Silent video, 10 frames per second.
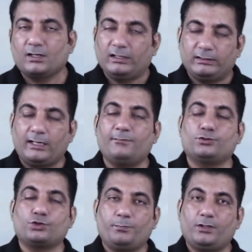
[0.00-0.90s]
नहीं
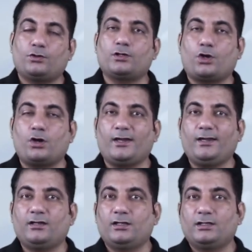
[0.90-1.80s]
बच्चों बिल्कुल रॉन्ग है
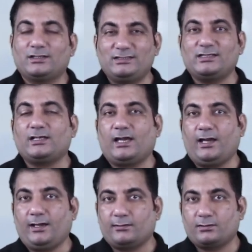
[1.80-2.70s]
रीज़न क्या है